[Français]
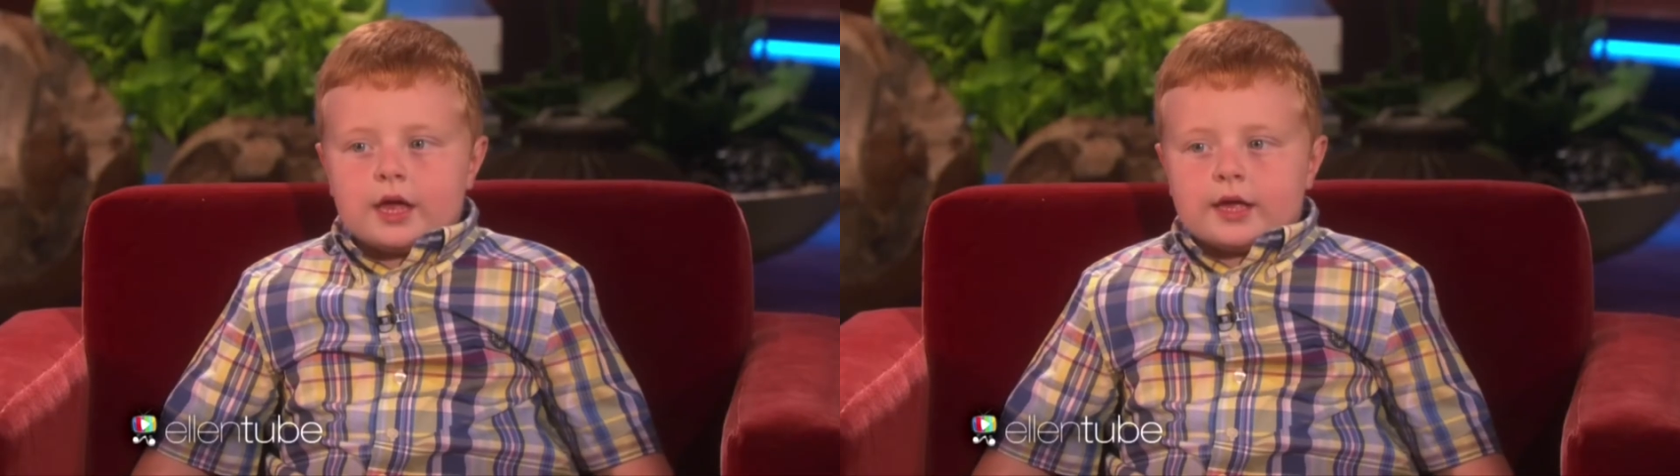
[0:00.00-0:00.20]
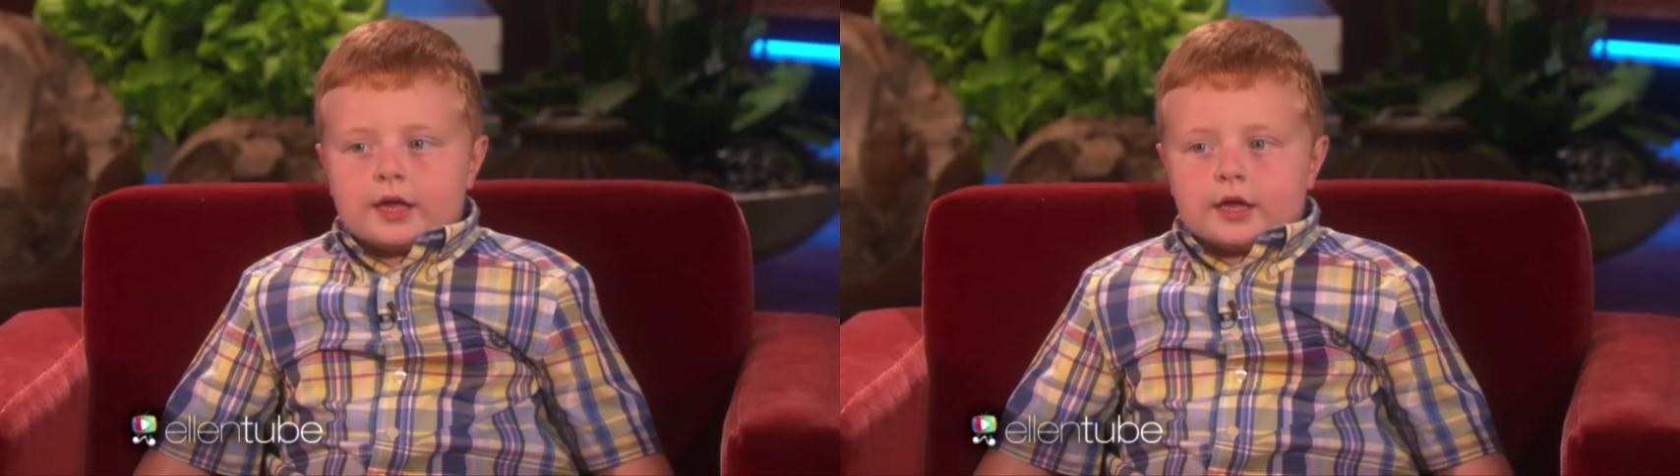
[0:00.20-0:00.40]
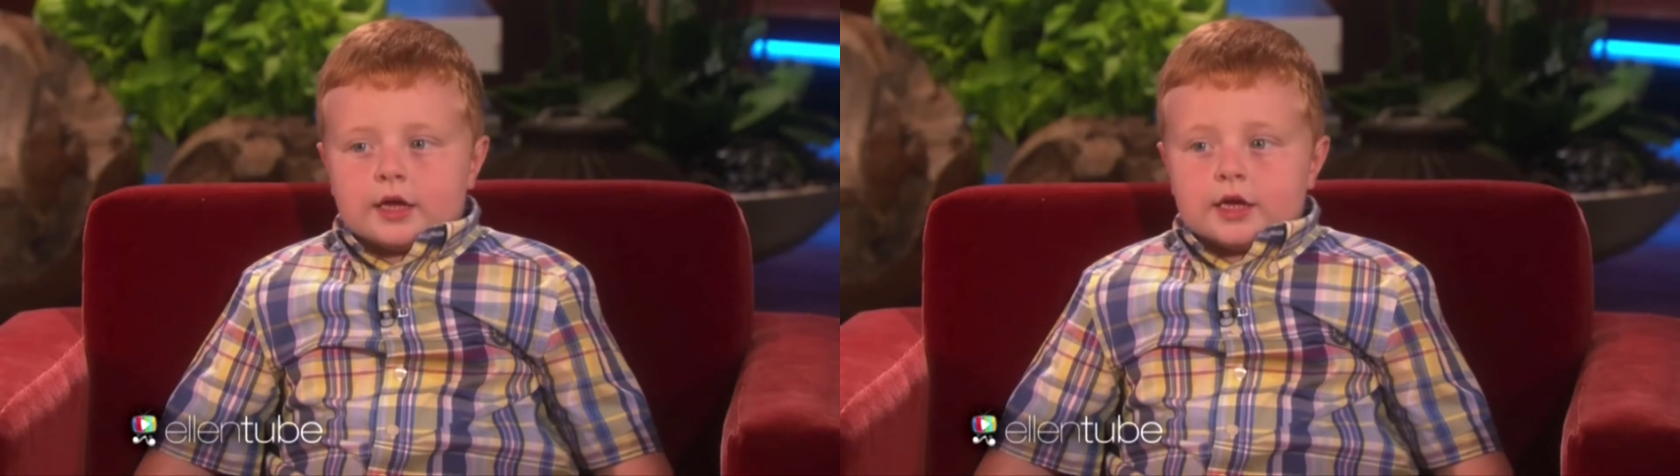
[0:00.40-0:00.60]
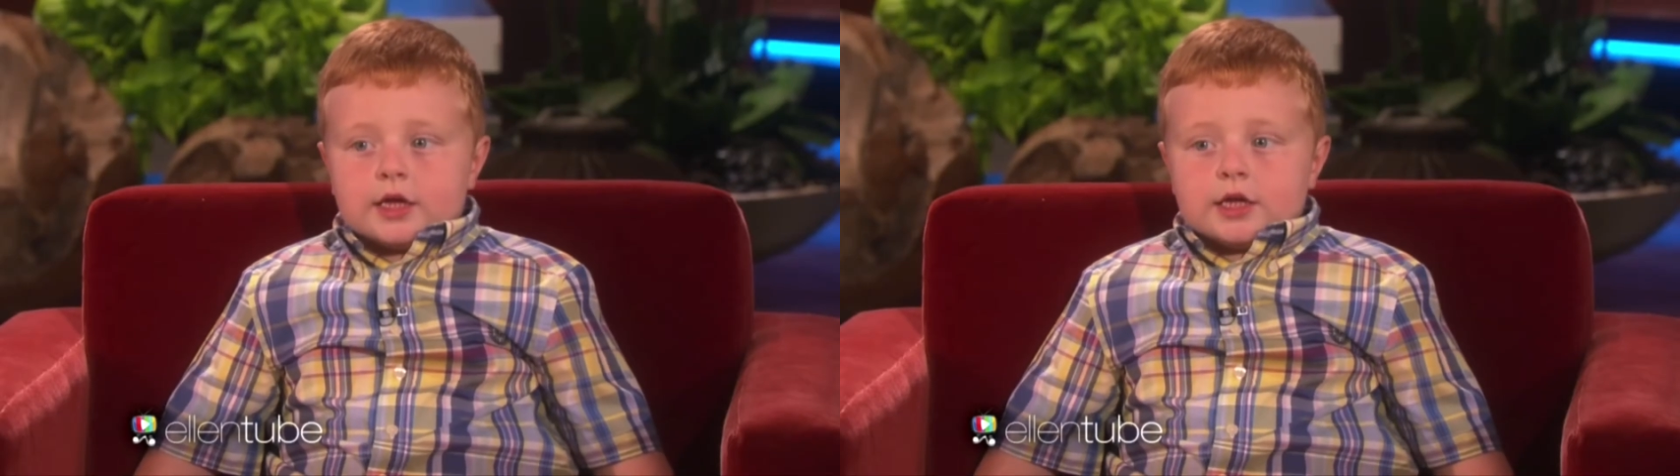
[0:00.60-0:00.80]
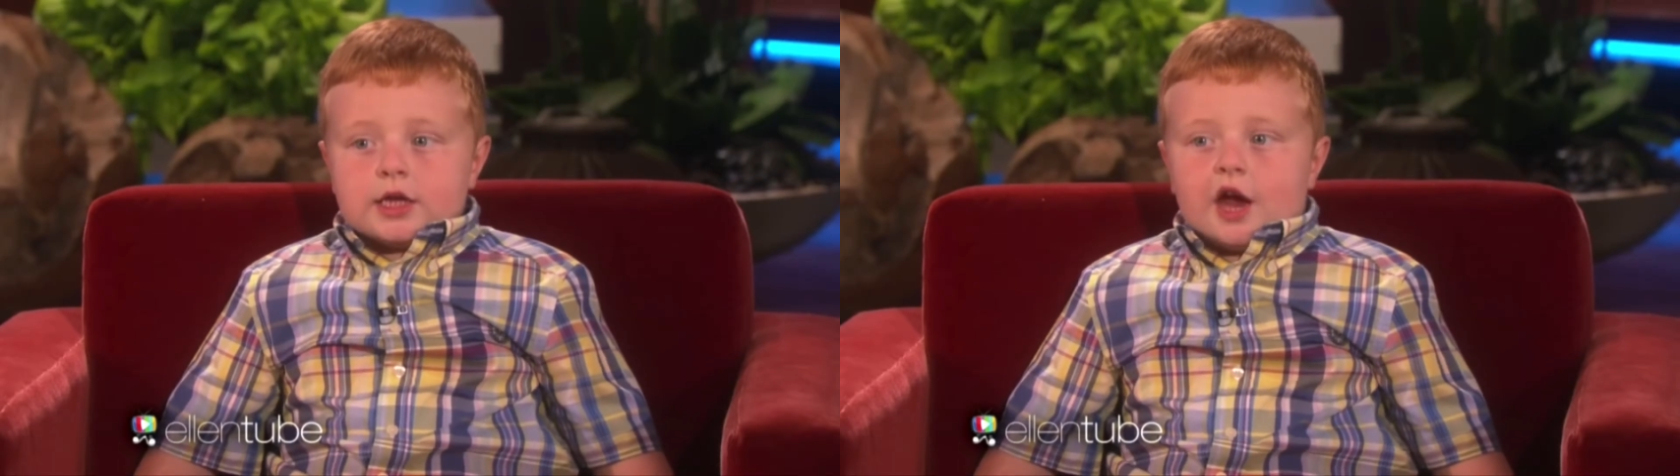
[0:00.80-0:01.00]
Je peux avoir
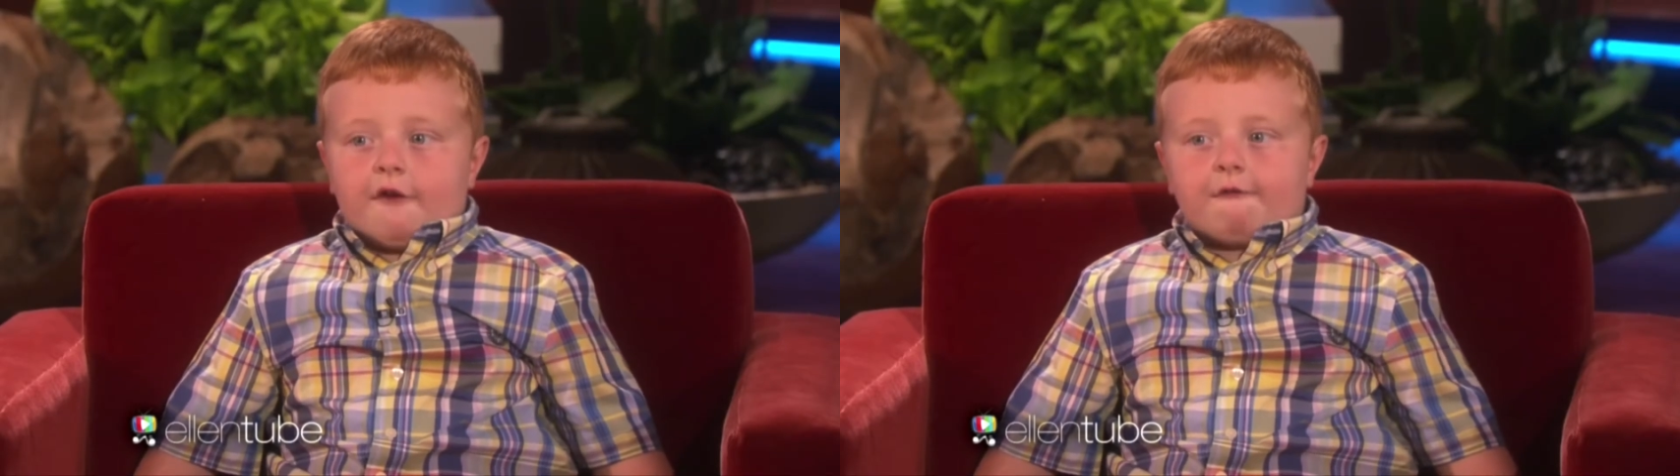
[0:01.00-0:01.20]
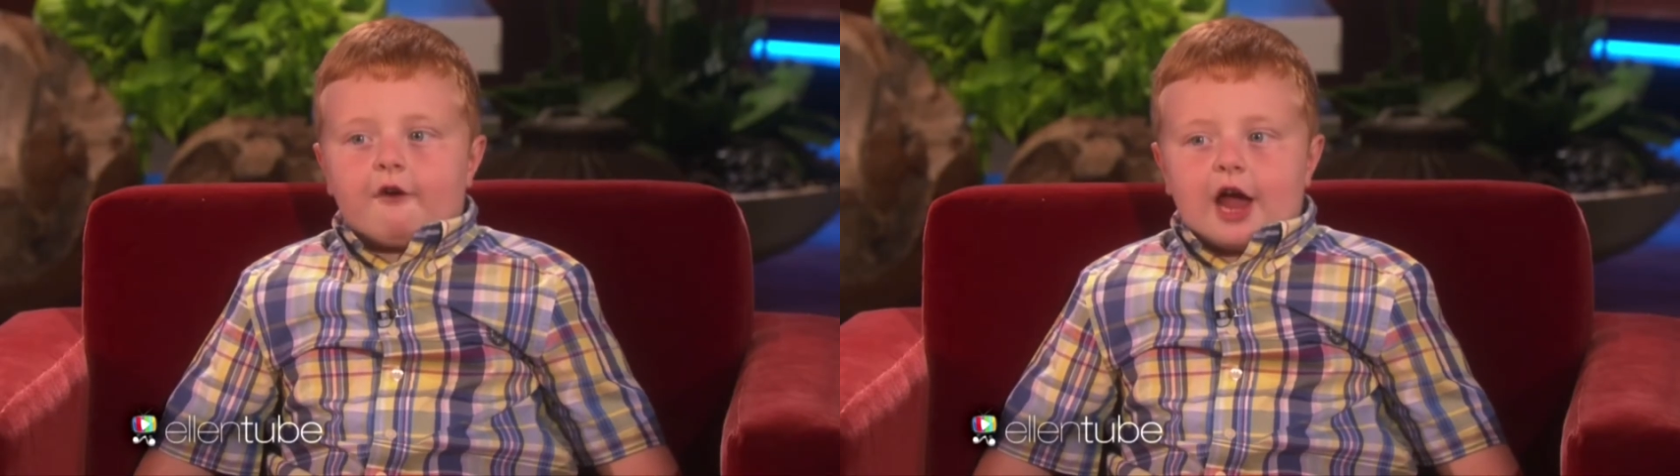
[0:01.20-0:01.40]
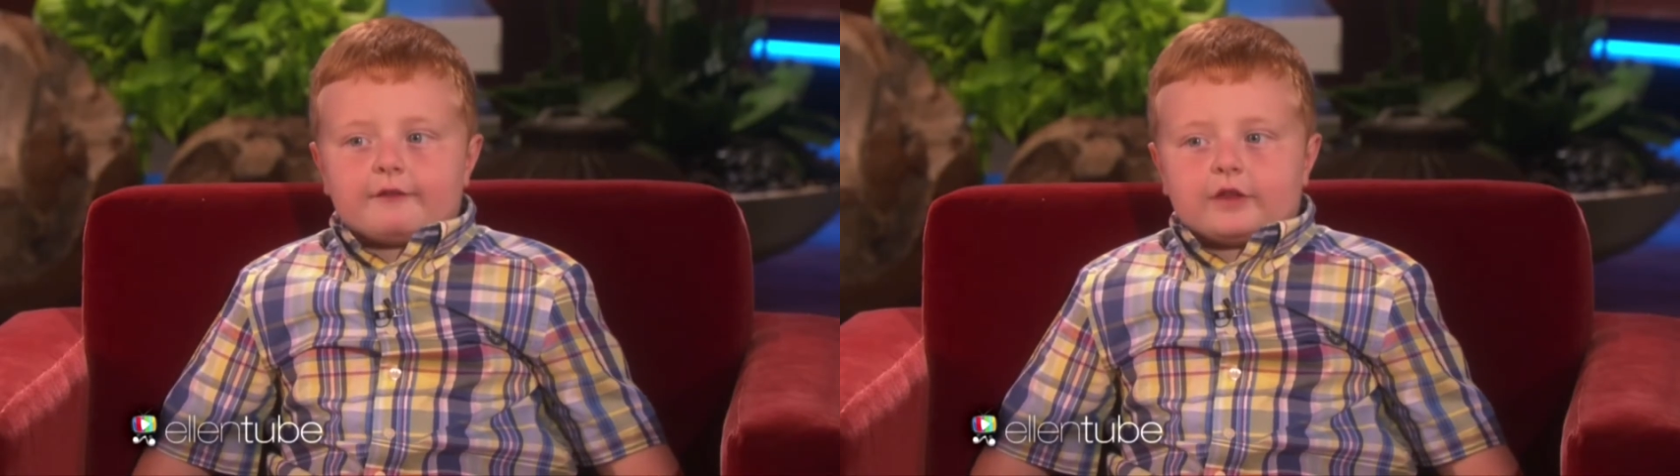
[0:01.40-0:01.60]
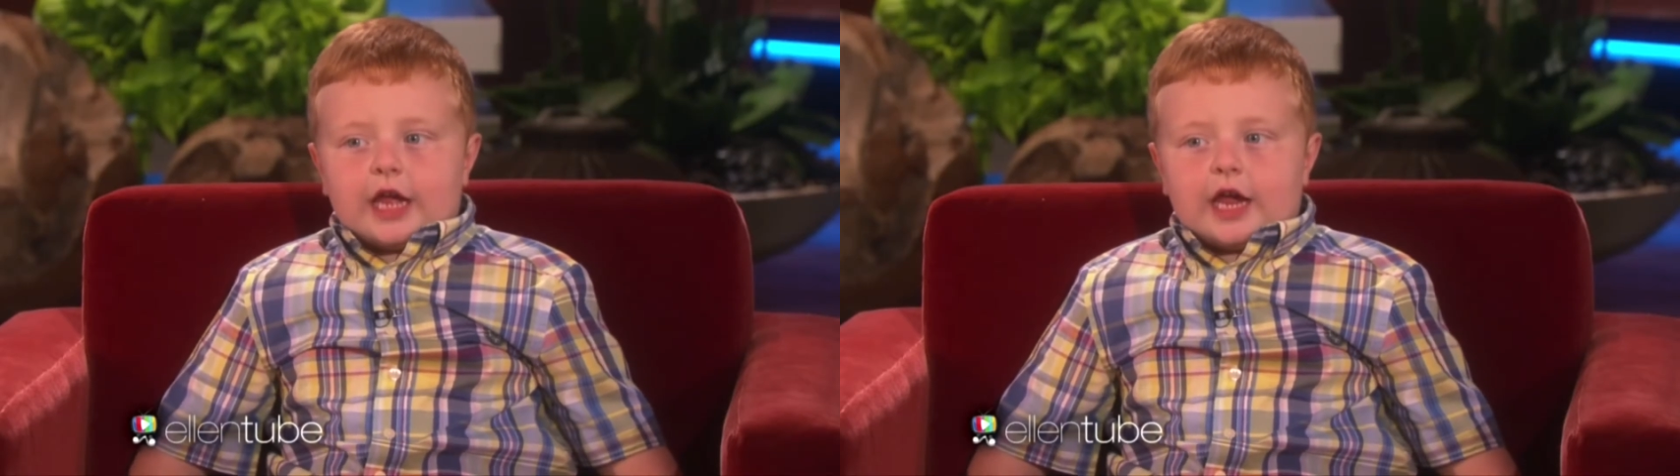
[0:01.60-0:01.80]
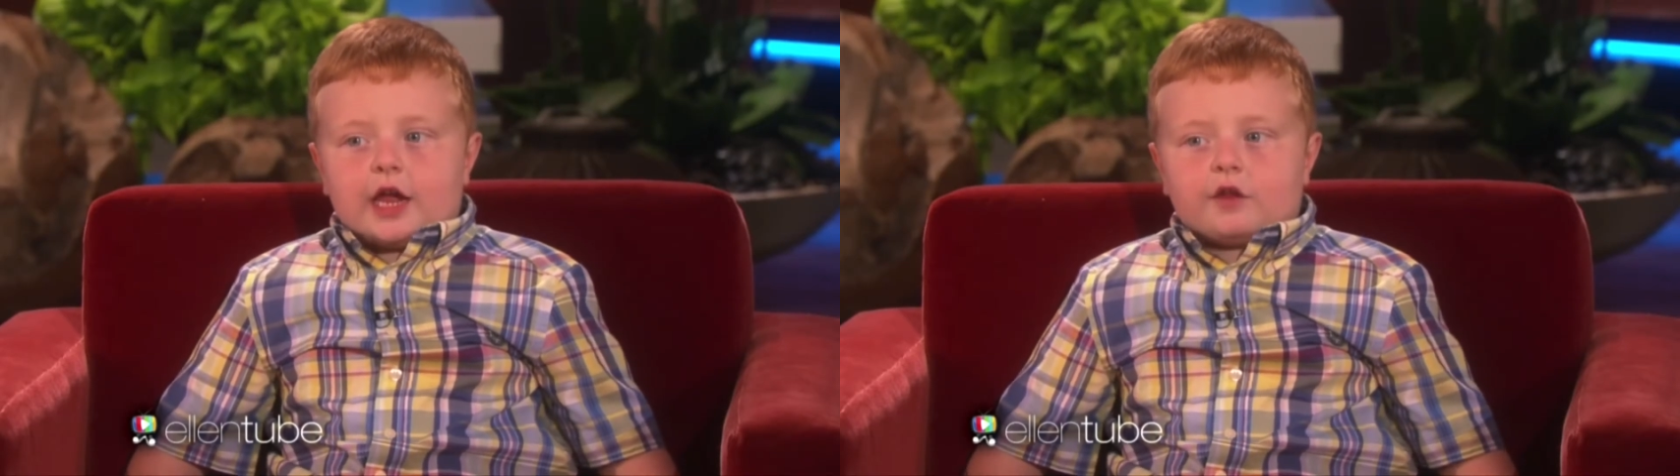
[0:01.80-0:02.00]
des chocolats
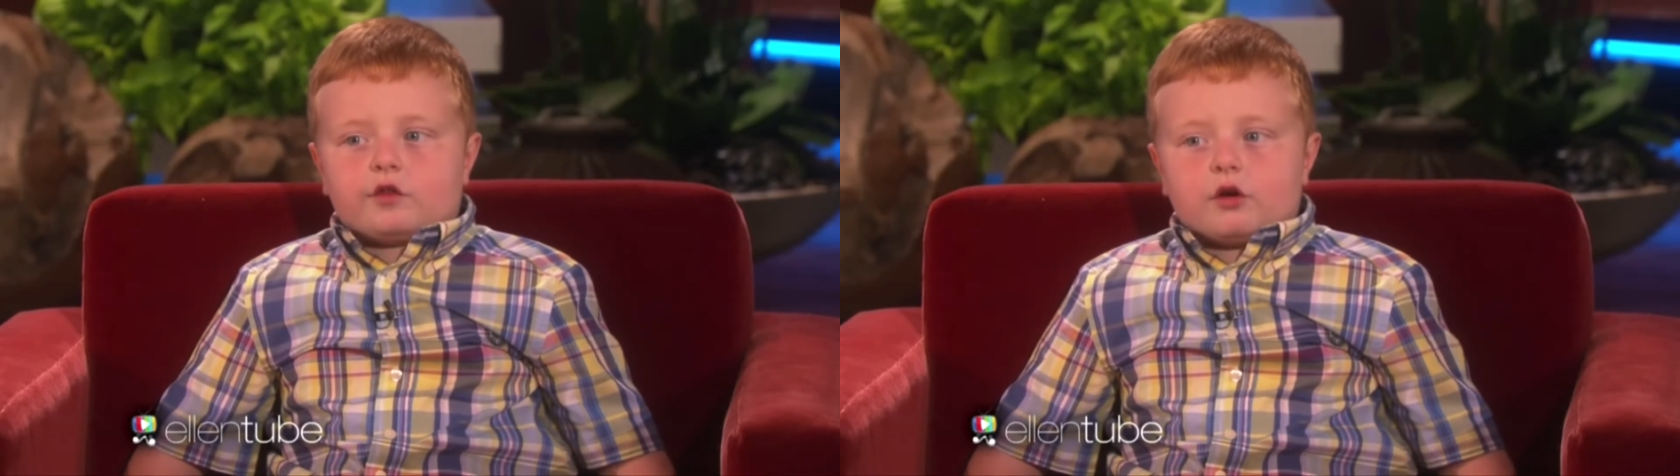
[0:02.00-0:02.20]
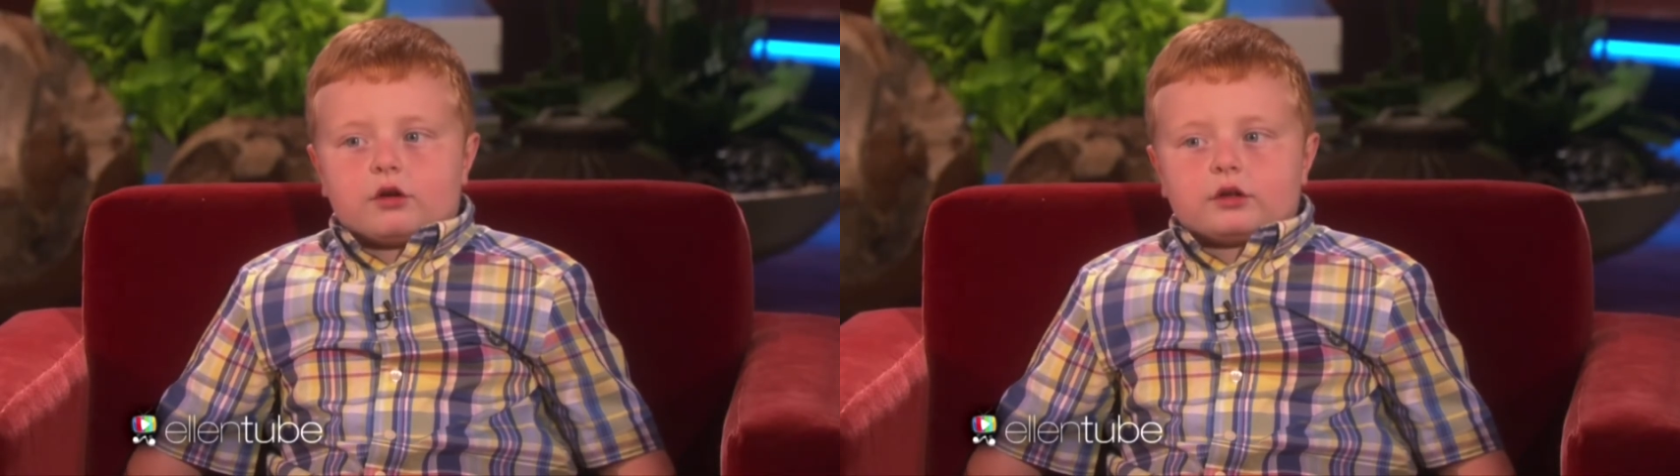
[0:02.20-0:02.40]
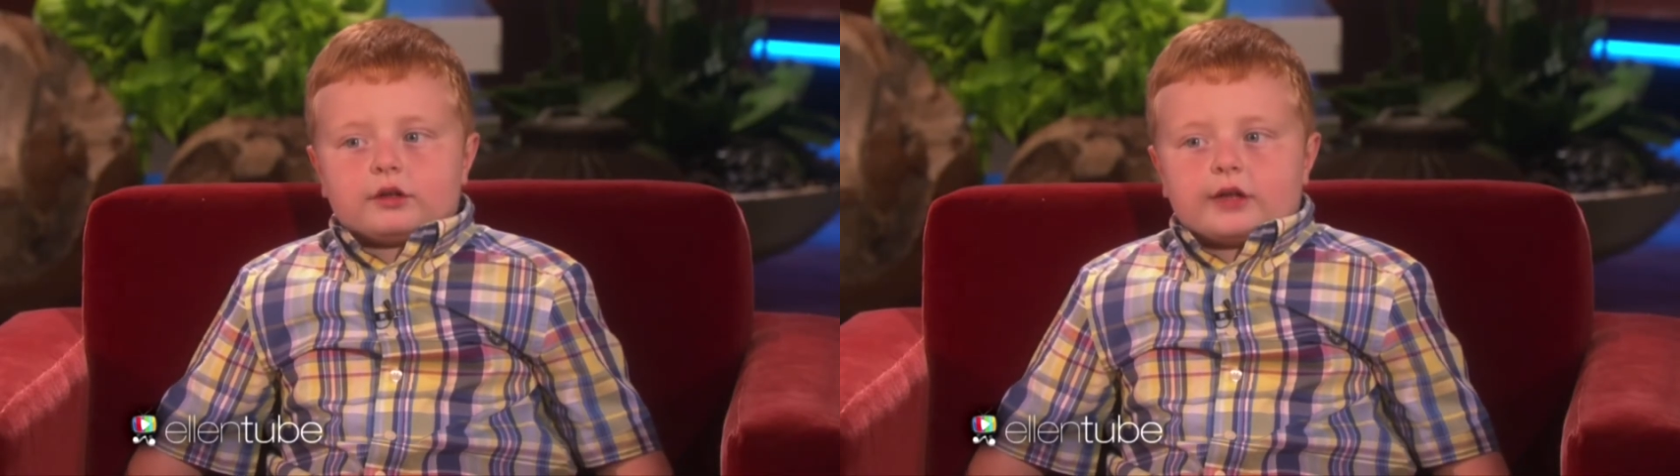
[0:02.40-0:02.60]
mais pas sur